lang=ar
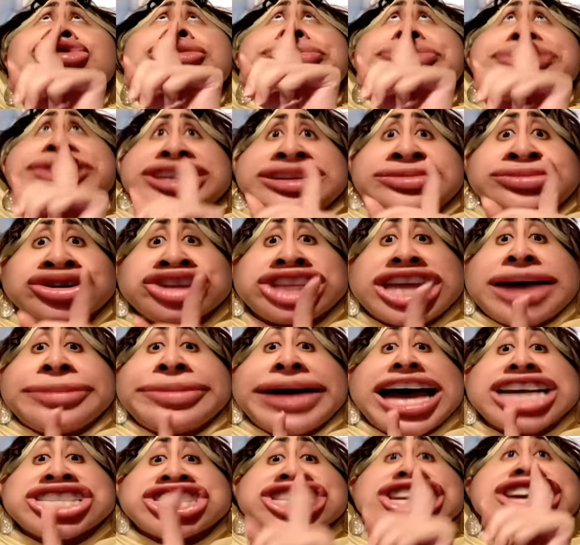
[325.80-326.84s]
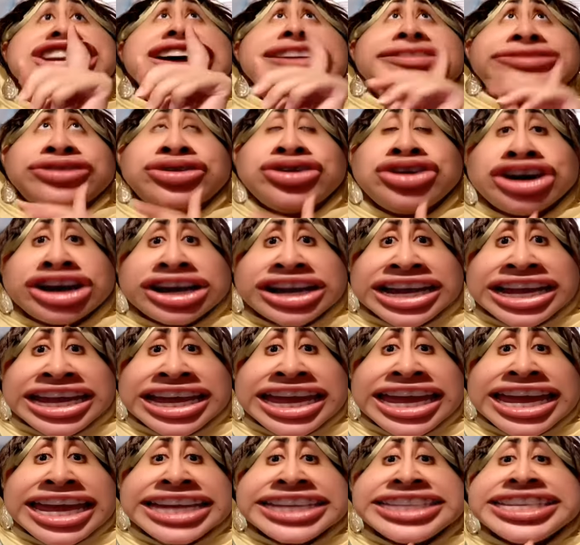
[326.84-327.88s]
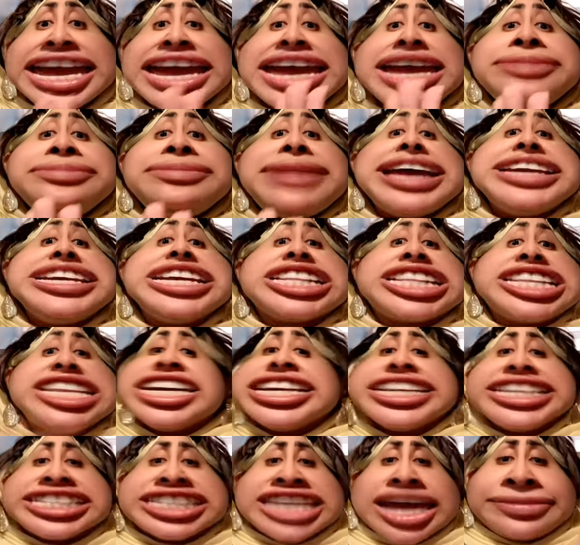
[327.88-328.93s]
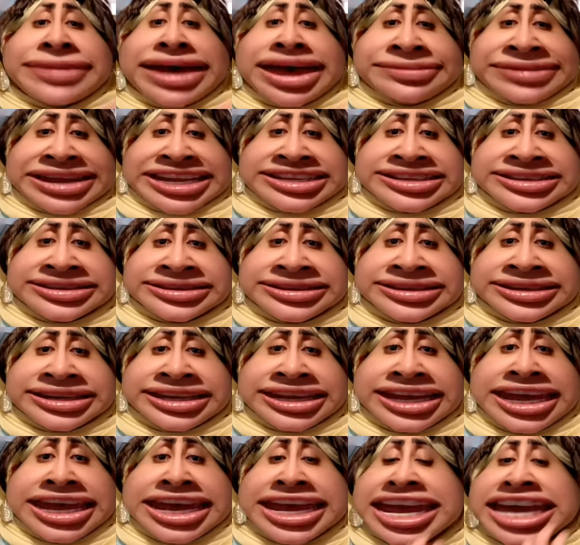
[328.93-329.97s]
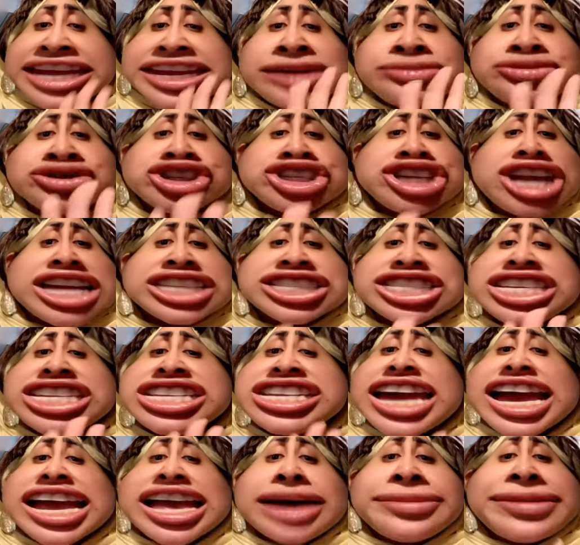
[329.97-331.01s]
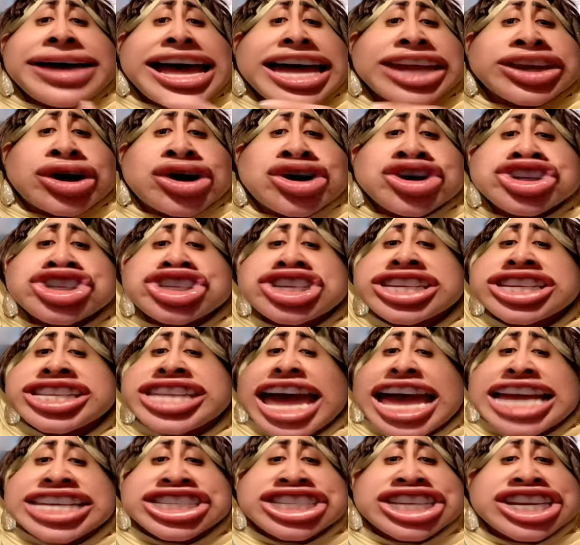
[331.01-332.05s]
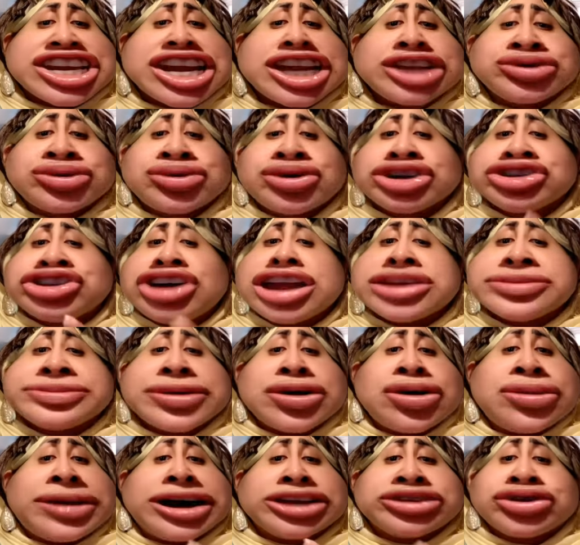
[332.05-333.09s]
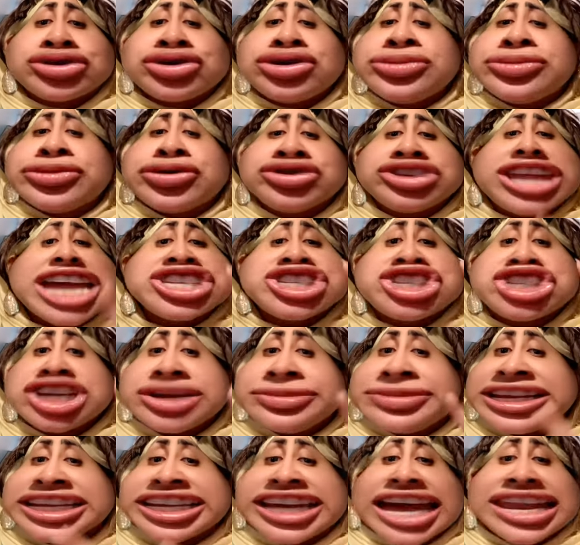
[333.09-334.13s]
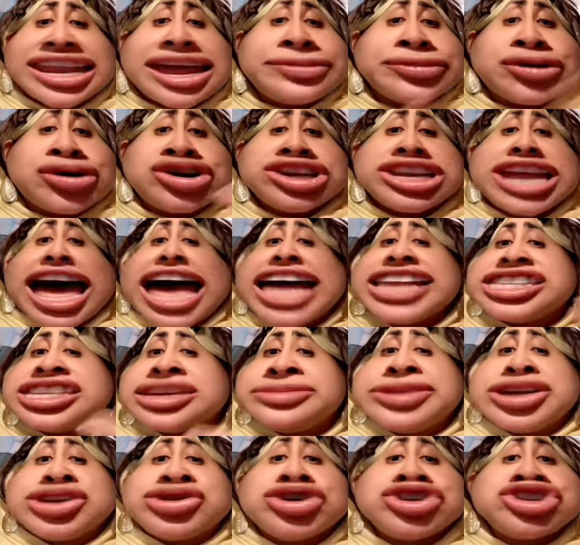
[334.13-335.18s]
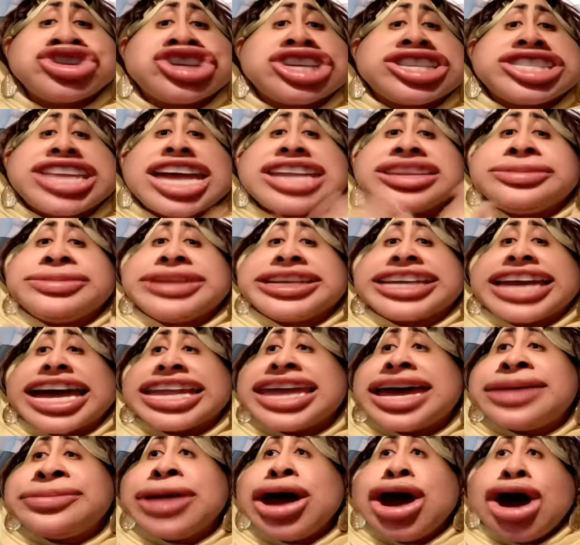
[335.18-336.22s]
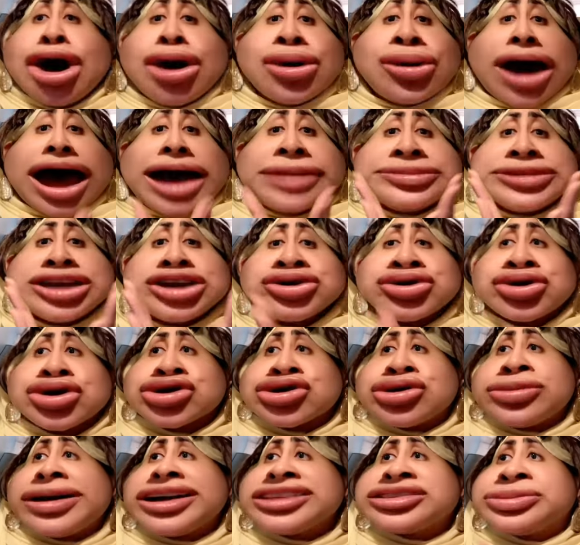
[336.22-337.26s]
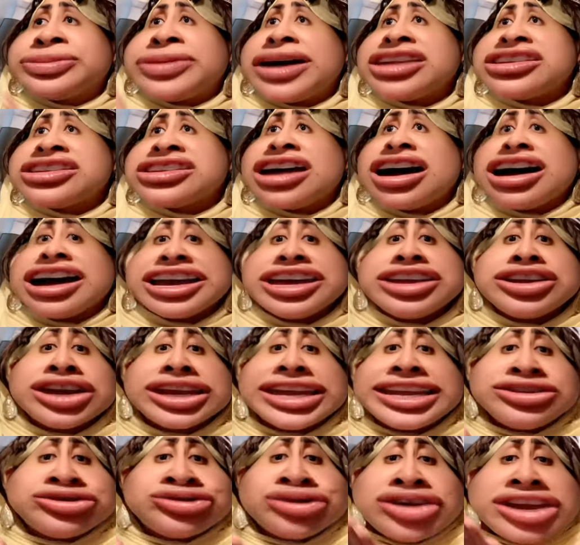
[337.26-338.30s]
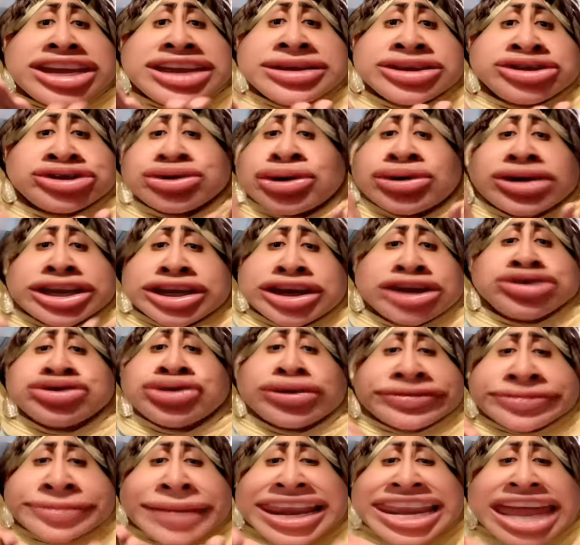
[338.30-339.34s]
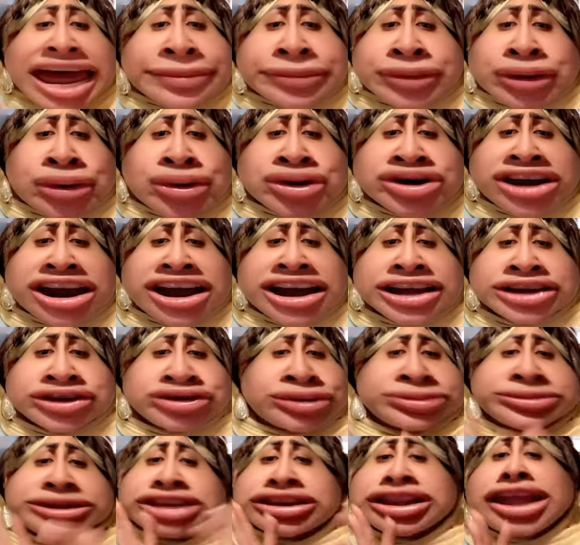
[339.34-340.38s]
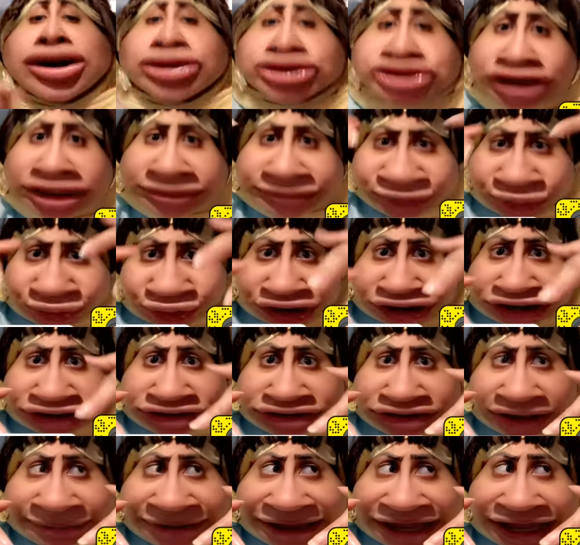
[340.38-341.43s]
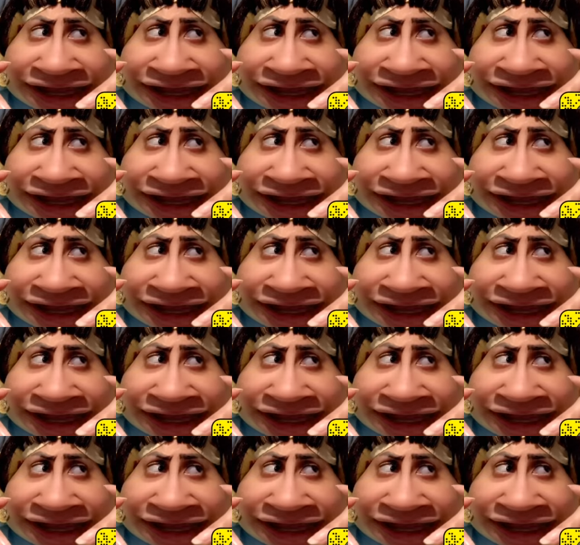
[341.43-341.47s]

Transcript: المتبعثرة فوق يا إما يتلغي تماما احنا مش ناقصين يا جماعه نخش تحذيرات وضرب ومضروب ودج بالكلام كل حد بيدج التاني بالكلام وعاملين جروبات بره غير انتوا ايه انتوا انتوا في ملعب كوره انتوا بتطلعوا تعملوا الخطه بقى